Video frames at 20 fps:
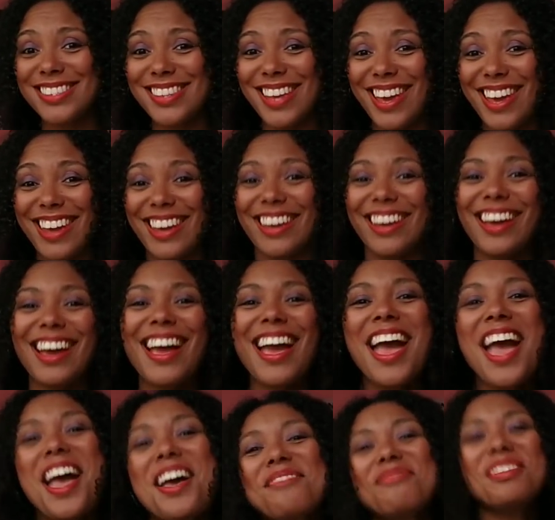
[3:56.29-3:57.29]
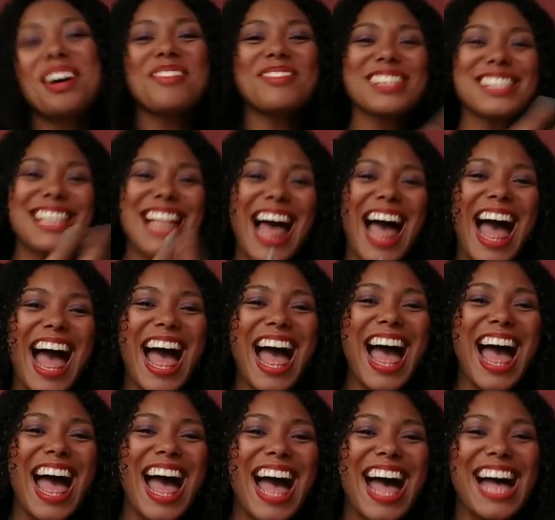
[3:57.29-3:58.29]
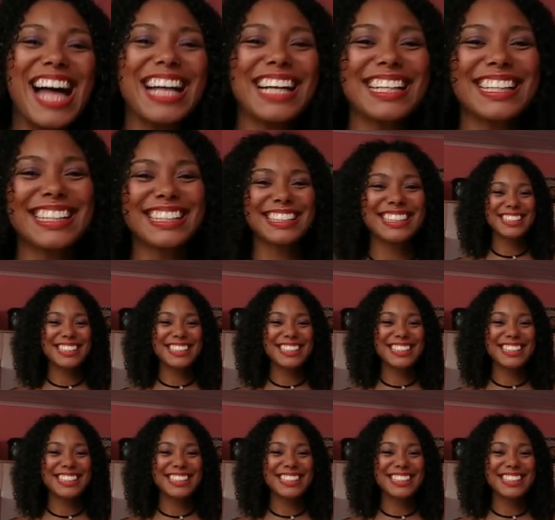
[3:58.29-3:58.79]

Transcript: sim, vamos lá!